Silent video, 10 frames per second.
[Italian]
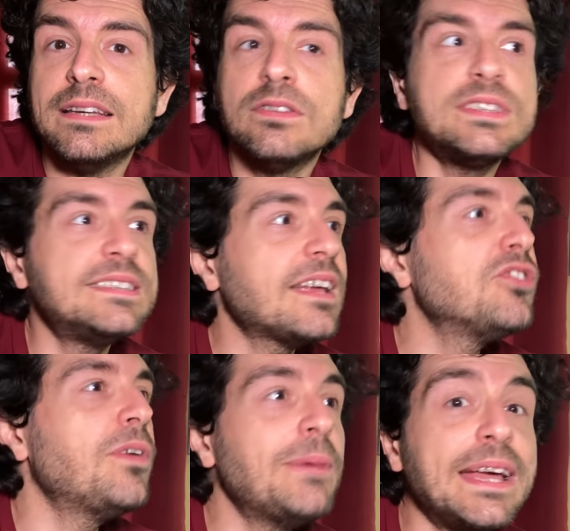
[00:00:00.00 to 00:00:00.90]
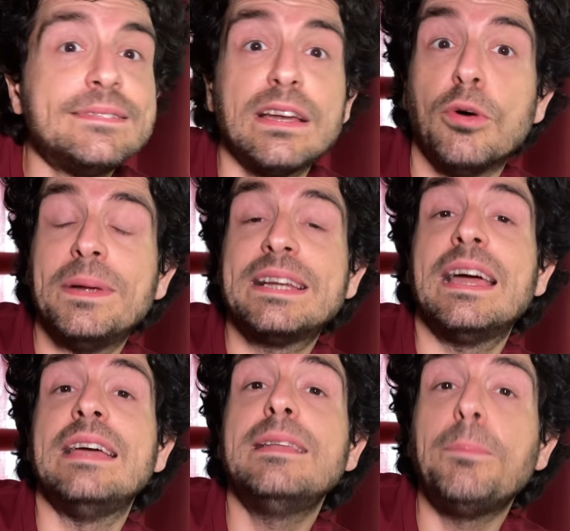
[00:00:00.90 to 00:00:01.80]
non si sa dove metterlo perché
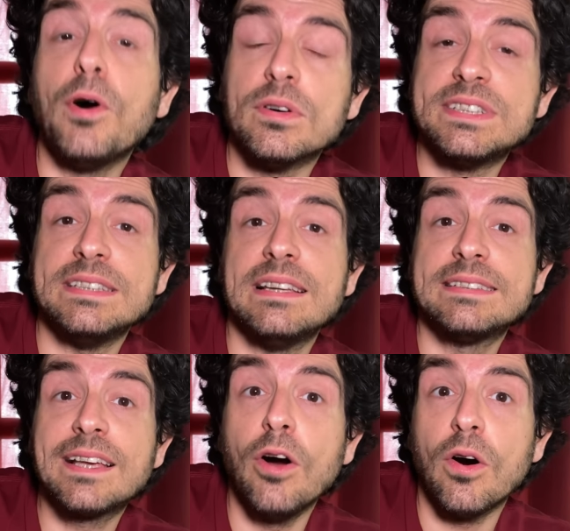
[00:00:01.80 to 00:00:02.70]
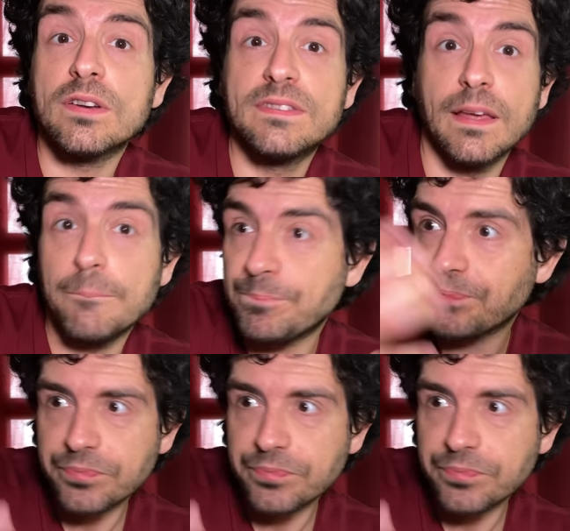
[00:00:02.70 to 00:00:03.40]
i depositi, le scorte